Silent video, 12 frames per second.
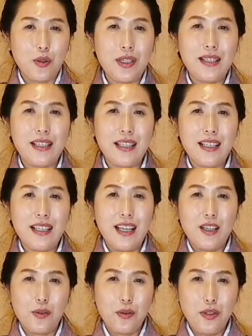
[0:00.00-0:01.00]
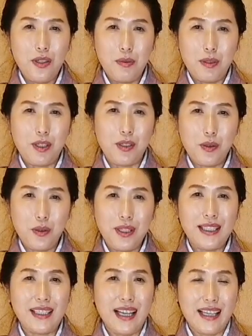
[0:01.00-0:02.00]
주인이 손님을
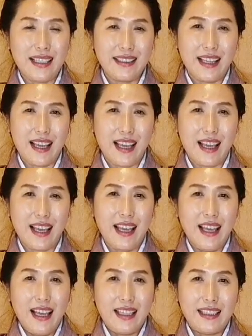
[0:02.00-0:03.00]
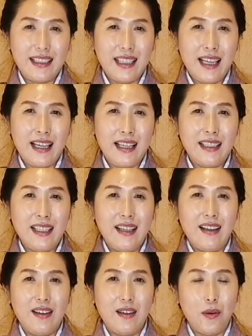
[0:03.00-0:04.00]
초대를 할 때 그냥
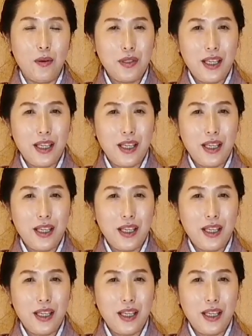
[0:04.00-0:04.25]
어,